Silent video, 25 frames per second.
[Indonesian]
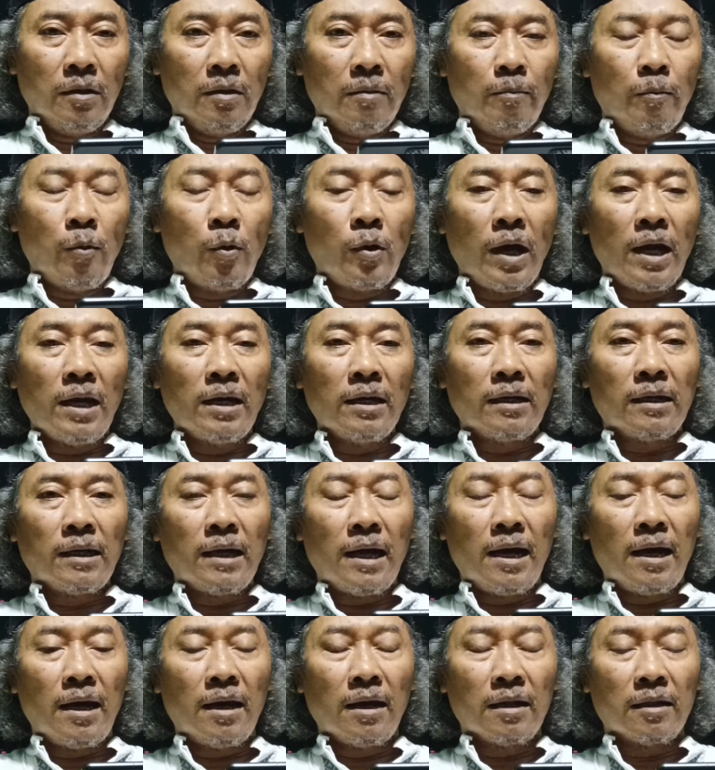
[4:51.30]

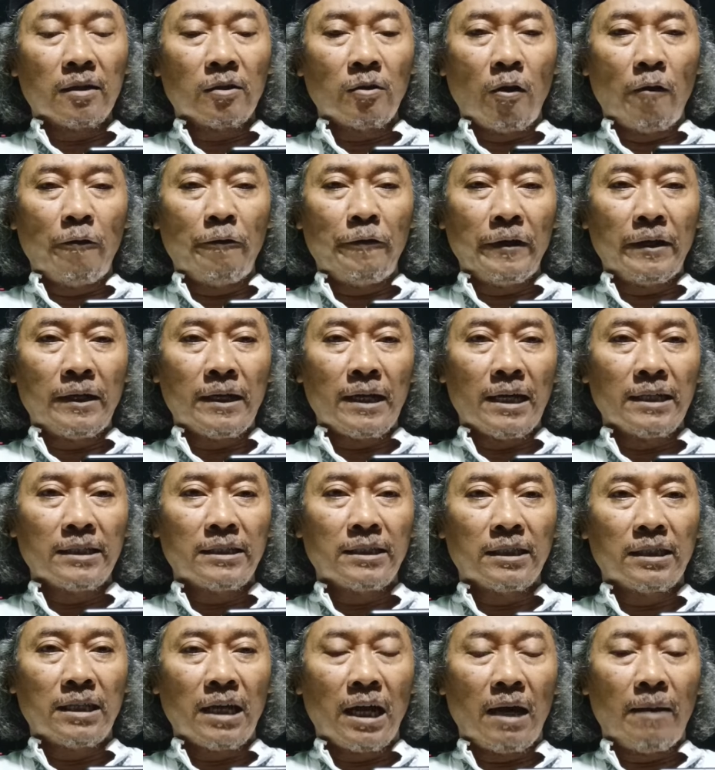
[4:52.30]
Bukankah Taufik
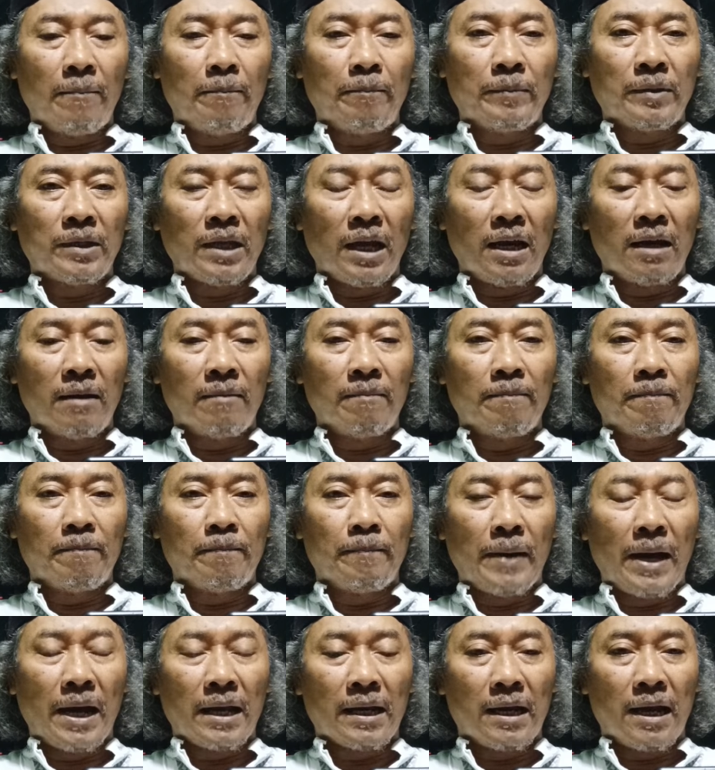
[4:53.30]
Asegab dan
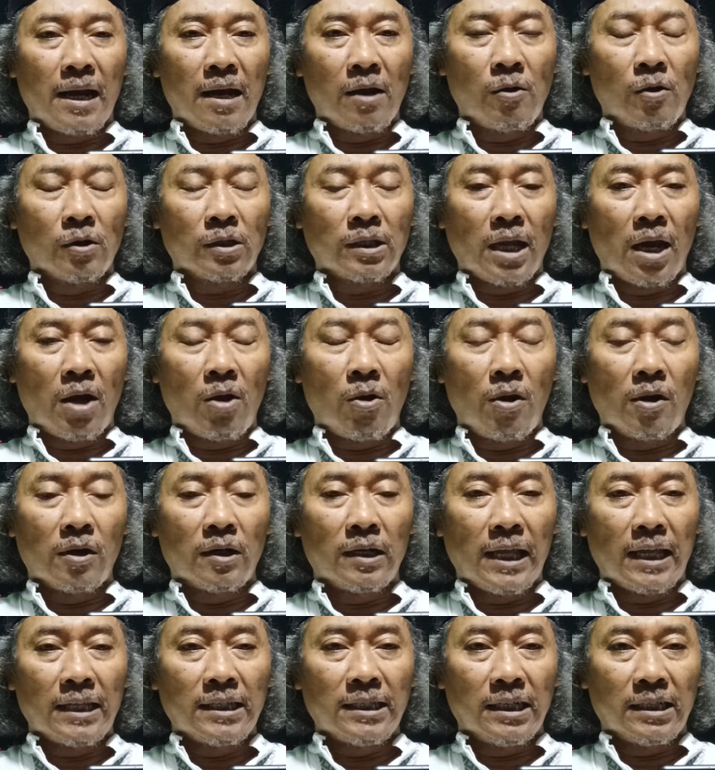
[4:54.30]
para
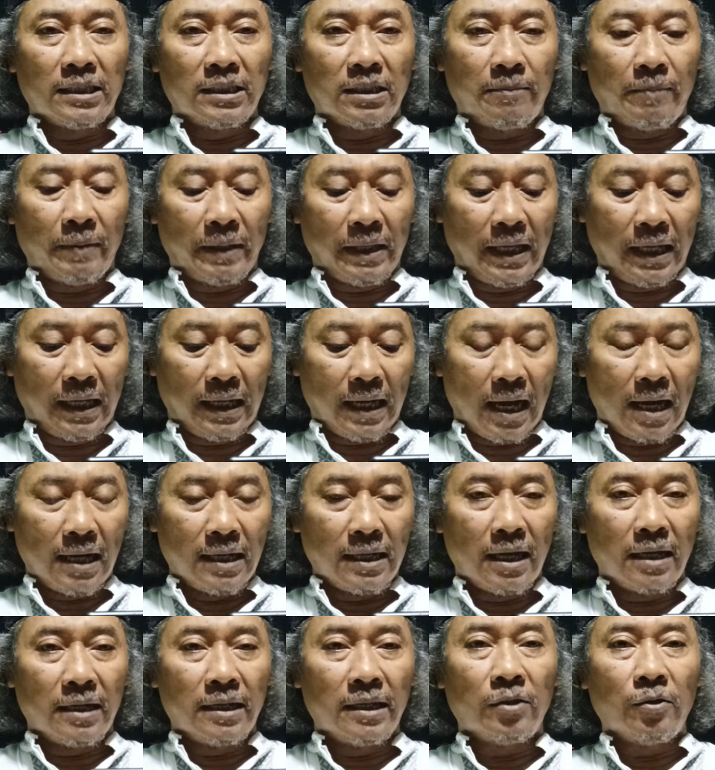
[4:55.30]
anggota-anggotanya seperti
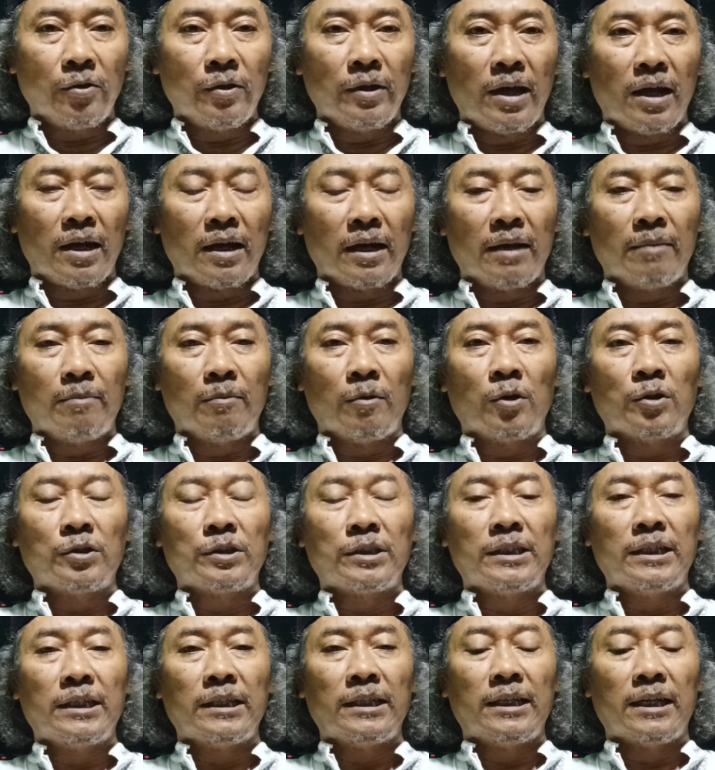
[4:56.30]
kalian itu yang
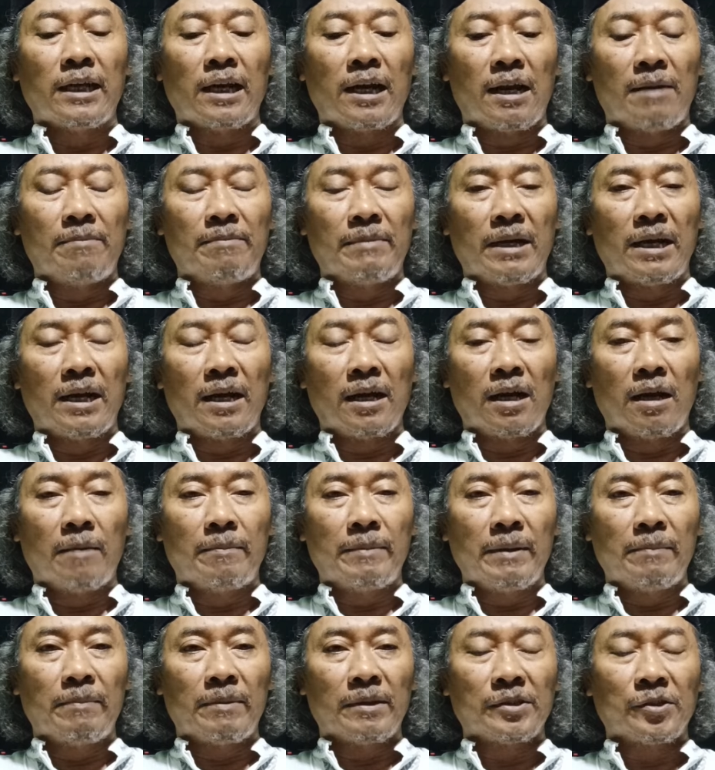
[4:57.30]
emosi di dalam
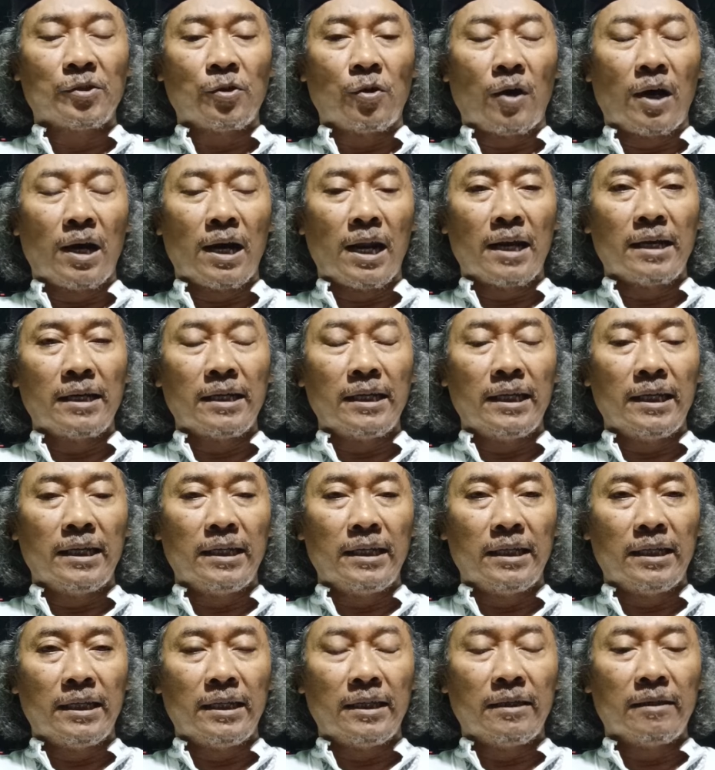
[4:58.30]
menanggapi persoalan
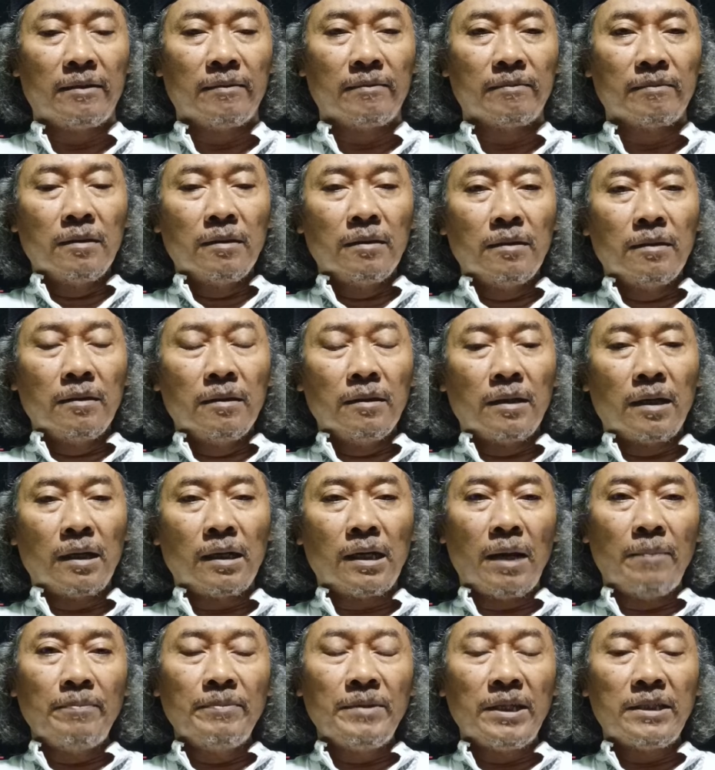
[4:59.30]
ini?
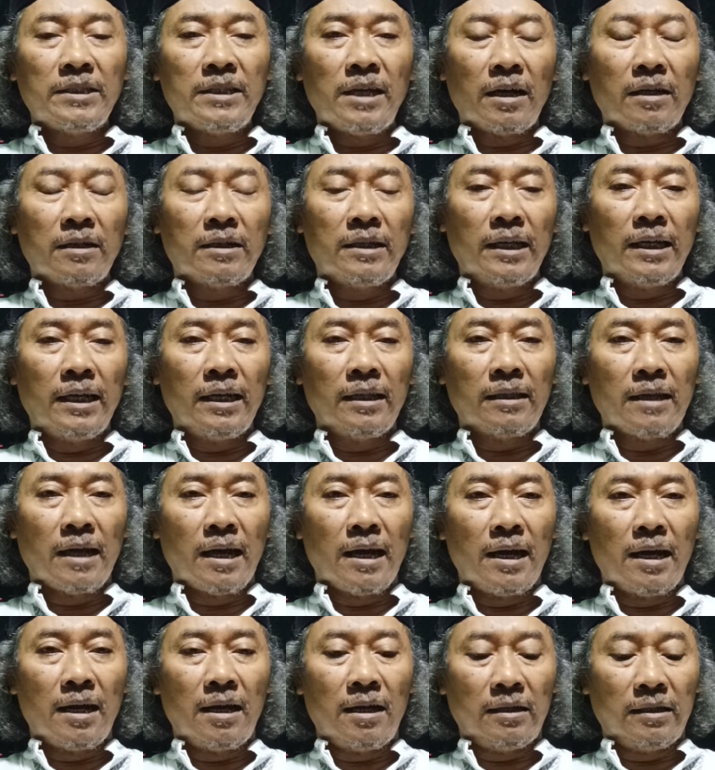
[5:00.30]
Rekam jejak
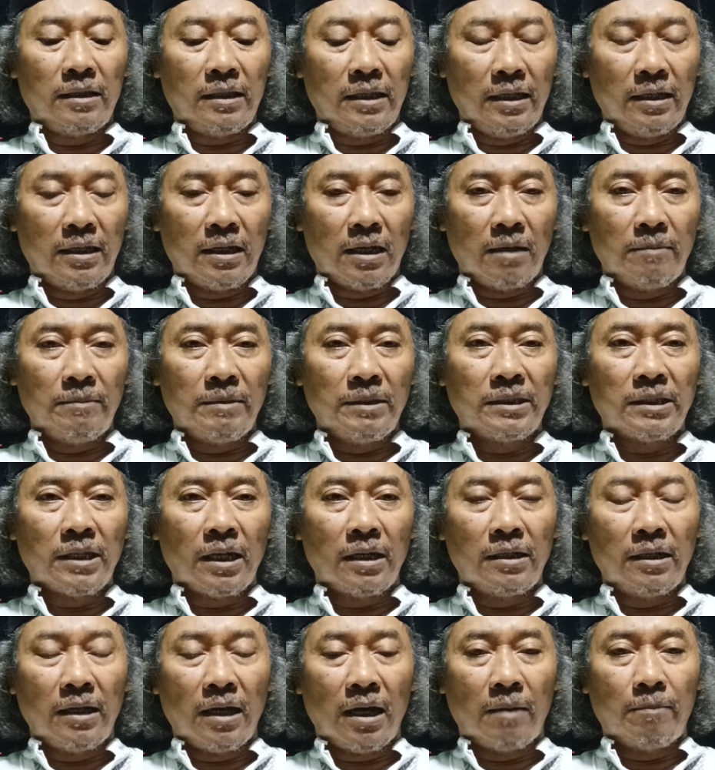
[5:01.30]
digital tidak
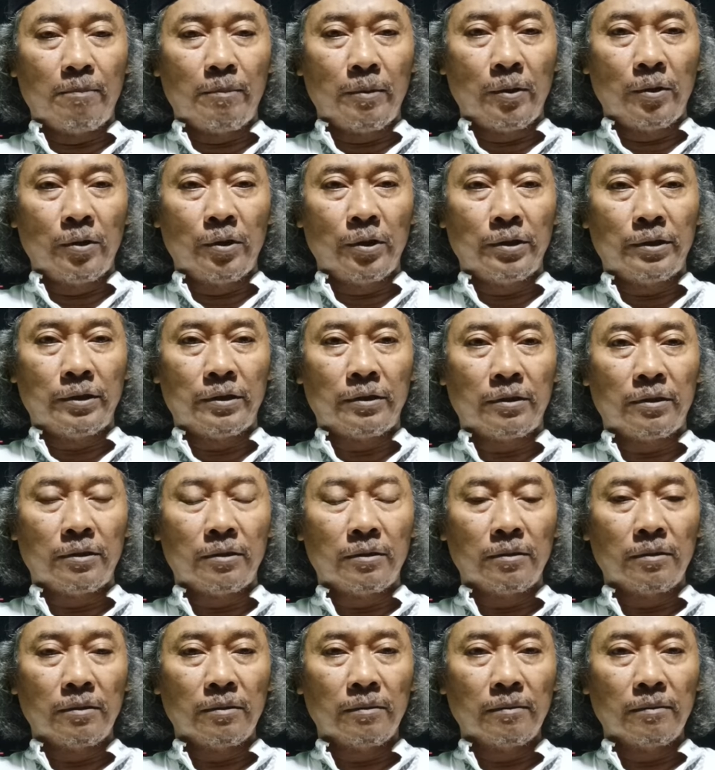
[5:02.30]
bisa dihapus.